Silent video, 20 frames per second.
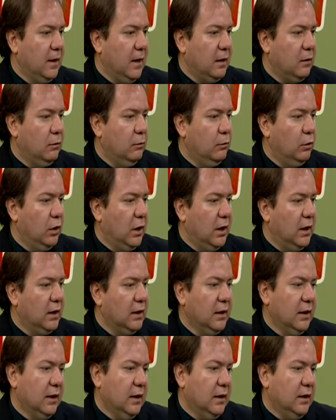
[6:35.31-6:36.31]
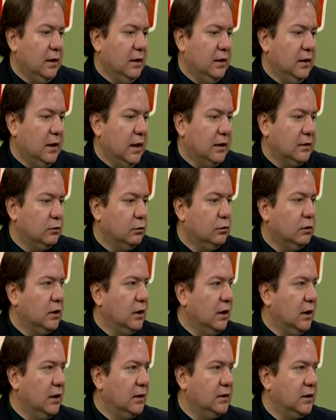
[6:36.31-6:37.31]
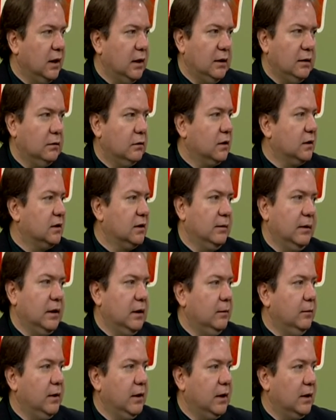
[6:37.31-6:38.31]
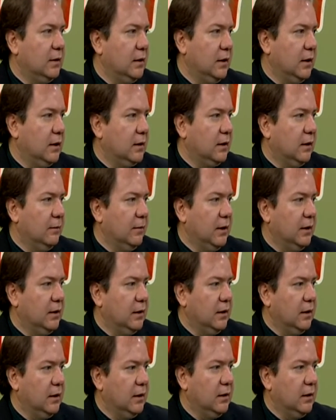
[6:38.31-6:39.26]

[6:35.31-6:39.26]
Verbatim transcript: acumular y ya es un triglicérido que se va a eliminar directamente.